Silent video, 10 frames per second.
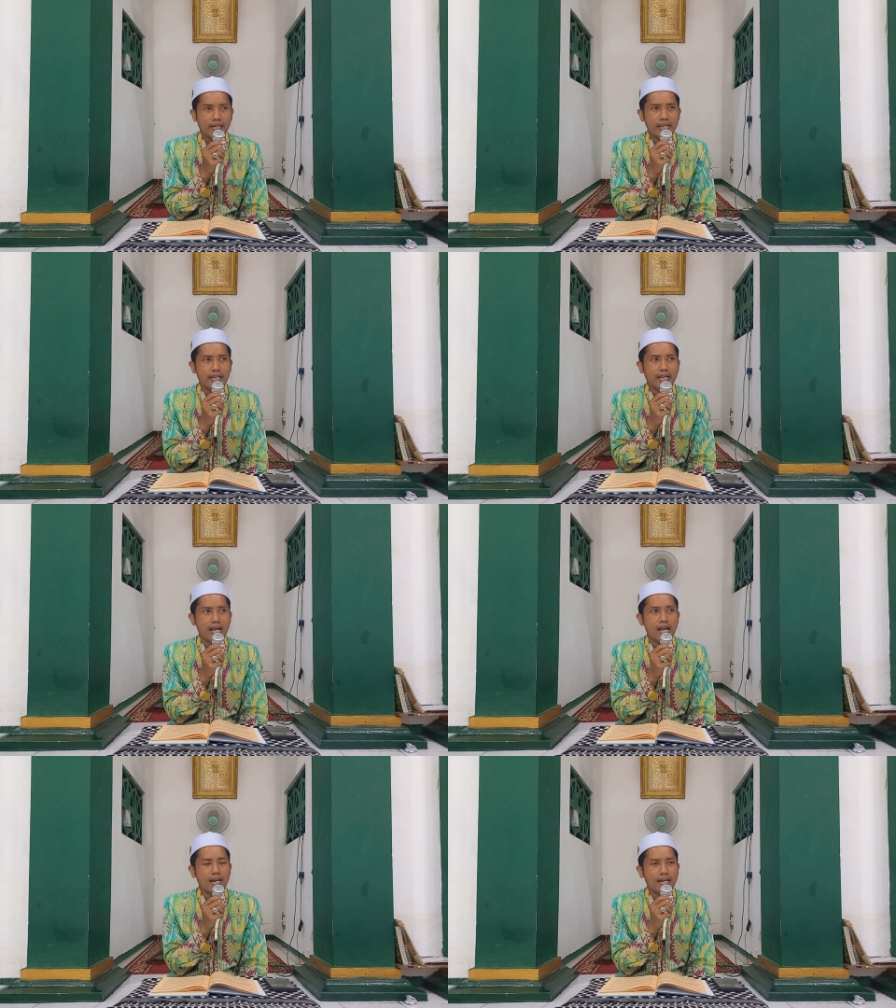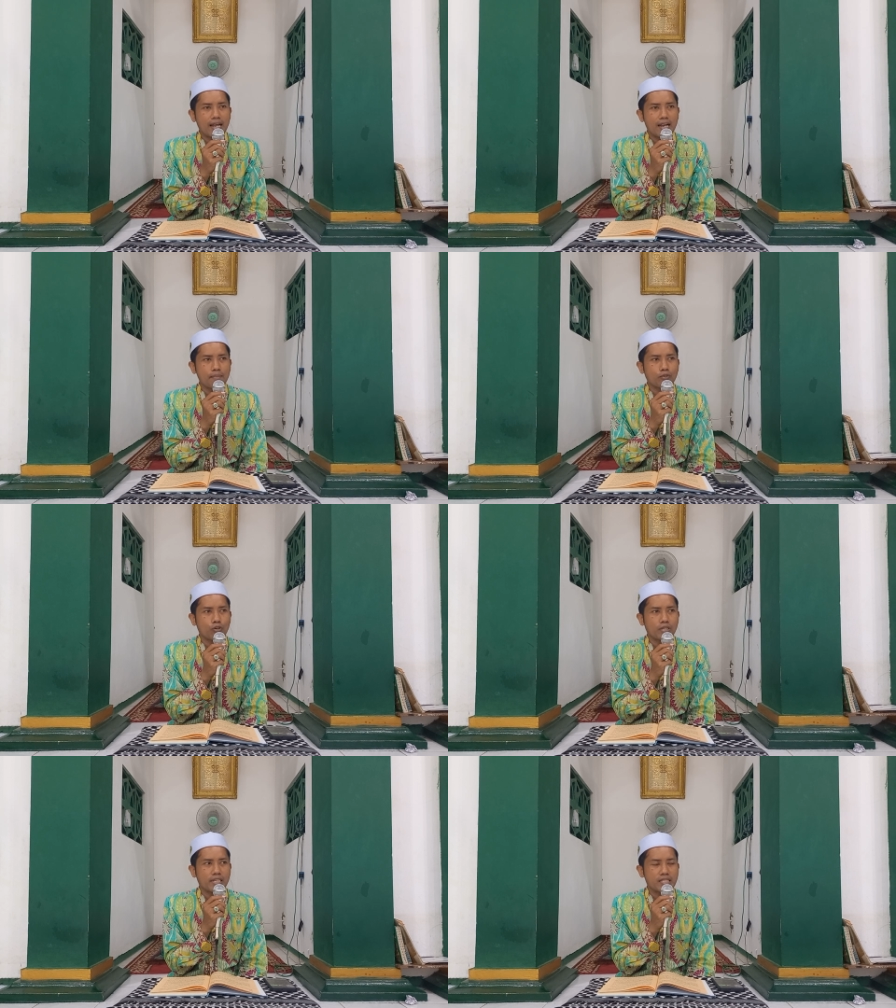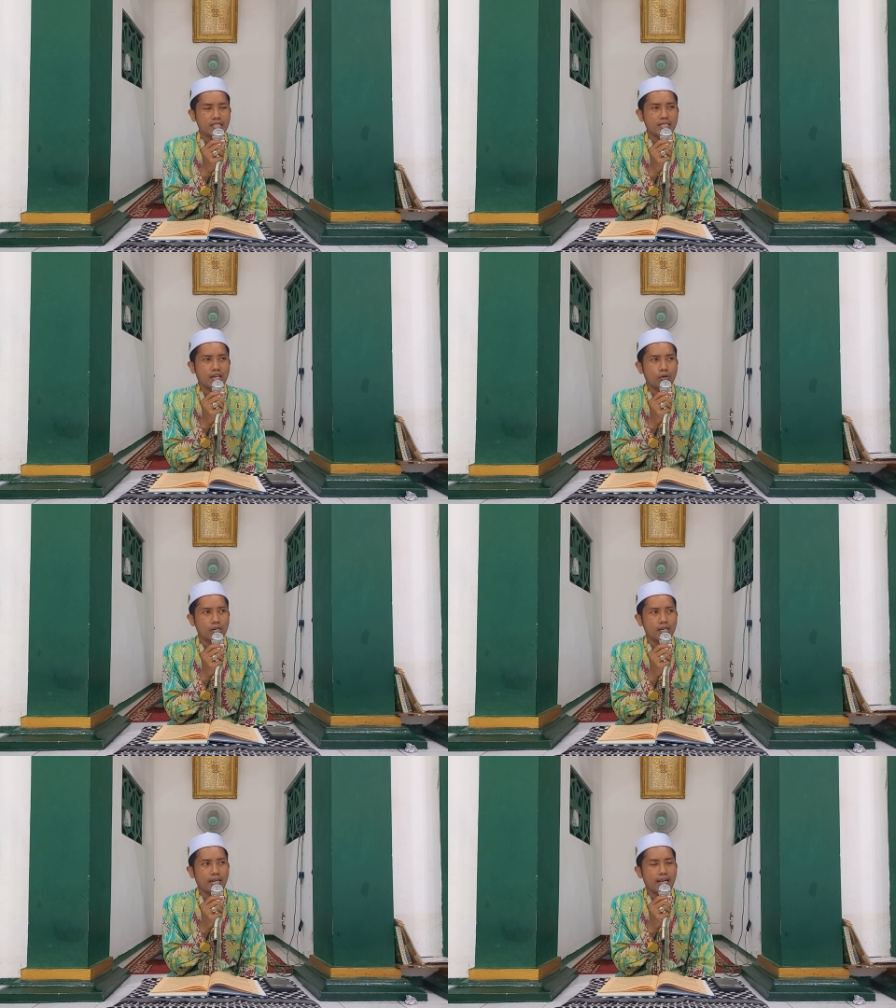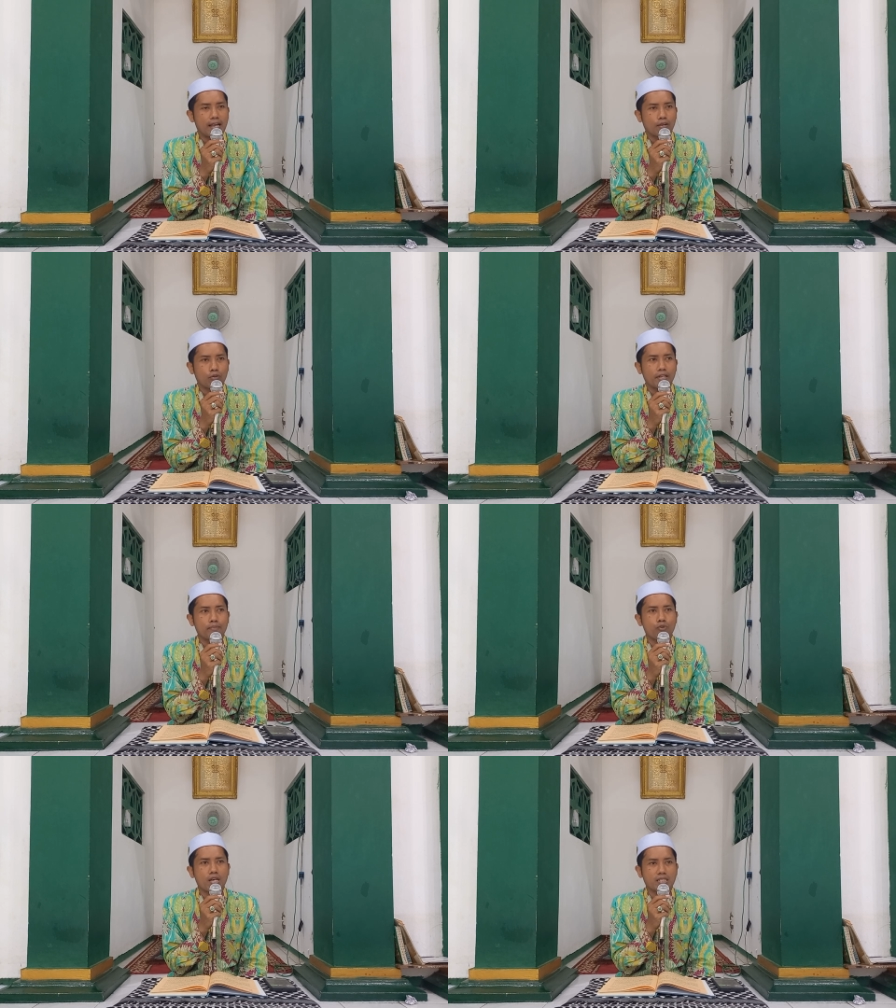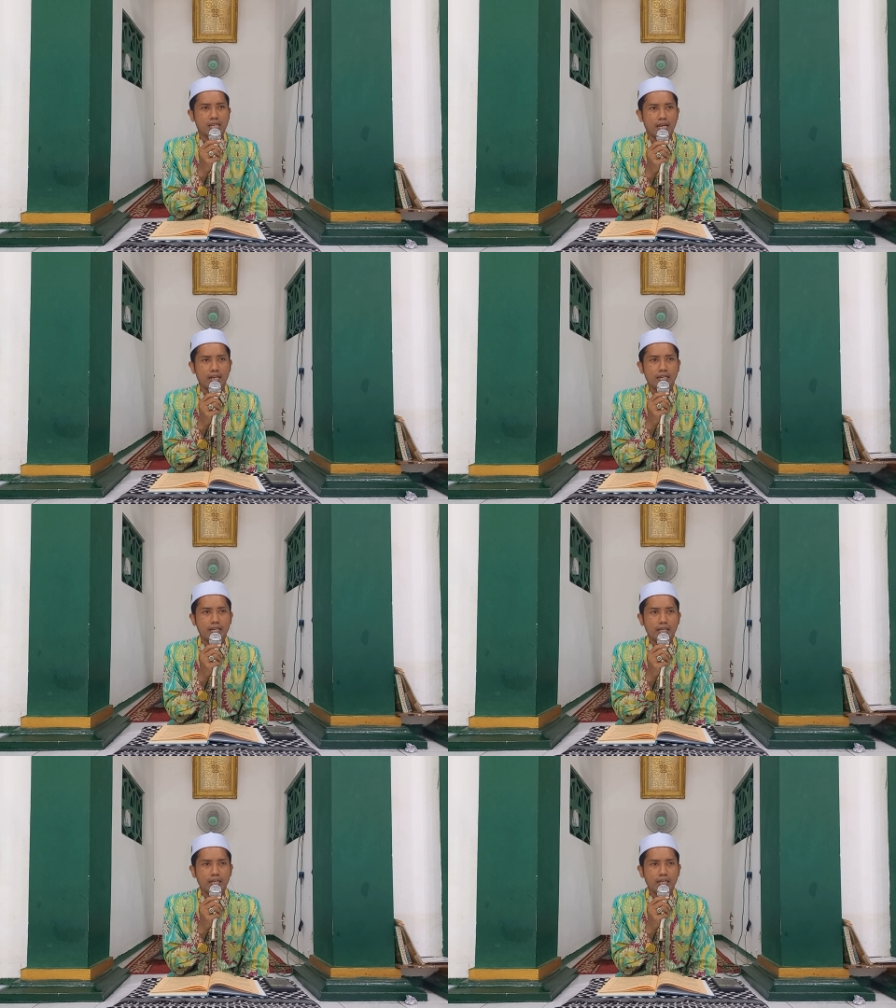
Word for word: nikah dalam kondisi kaula ngalakoni puasa